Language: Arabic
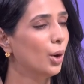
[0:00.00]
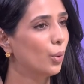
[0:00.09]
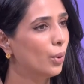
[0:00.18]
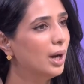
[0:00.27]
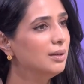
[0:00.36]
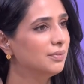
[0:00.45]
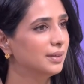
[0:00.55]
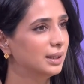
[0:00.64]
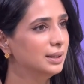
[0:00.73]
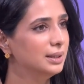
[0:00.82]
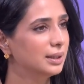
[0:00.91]
وهل
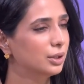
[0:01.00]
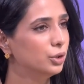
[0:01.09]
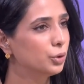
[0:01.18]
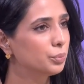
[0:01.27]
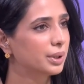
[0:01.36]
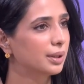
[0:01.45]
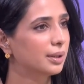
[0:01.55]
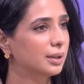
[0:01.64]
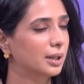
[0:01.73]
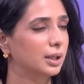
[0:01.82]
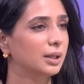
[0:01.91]
فعليا يمكن
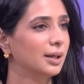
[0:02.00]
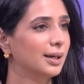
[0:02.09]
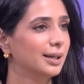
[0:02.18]
يعني